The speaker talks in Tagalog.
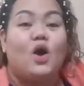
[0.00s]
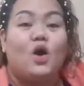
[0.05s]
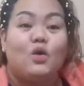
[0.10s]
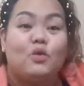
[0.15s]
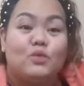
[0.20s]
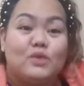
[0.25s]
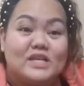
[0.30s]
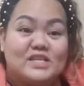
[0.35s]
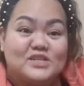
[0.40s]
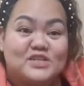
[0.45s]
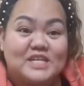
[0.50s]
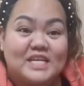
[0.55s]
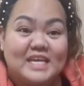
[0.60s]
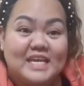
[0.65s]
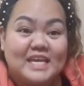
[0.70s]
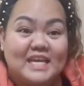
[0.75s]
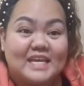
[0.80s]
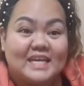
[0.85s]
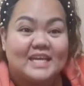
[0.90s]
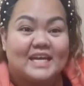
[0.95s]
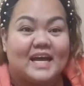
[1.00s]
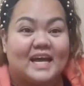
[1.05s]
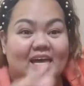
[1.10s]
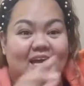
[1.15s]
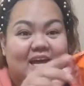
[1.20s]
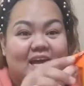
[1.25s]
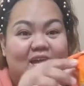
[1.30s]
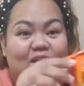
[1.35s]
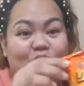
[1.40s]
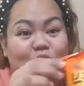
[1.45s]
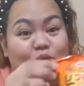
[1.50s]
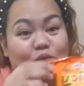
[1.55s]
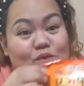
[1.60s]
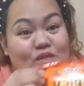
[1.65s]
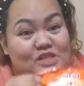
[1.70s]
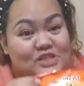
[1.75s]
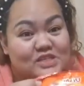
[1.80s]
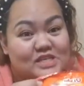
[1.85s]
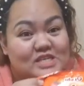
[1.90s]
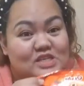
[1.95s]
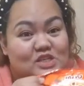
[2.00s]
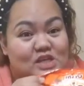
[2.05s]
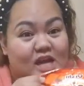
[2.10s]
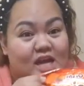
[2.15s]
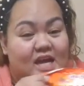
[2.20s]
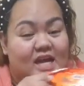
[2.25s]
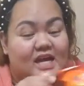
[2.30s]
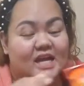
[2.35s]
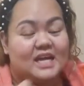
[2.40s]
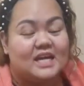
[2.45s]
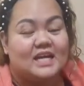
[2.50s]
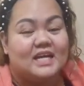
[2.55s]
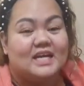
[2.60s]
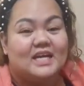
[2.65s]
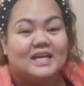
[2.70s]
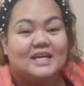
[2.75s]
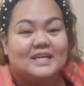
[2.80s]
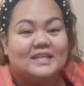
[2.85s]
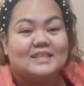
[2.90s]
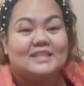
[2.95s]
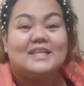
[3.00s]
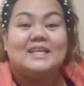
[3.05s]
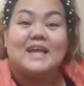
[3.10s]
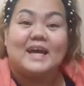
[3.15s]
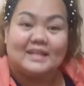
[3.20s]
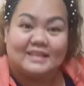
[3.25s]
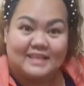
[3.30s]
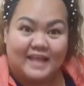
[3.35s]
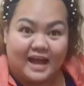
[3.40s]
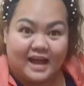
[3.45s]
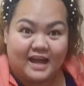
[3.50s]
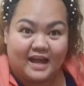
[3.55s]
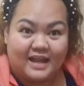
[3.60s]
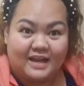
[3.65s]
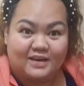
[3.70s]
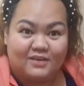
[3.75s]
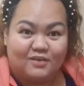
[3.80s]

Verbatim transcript: owishi. Ayan, owishi siya, dinakdakan.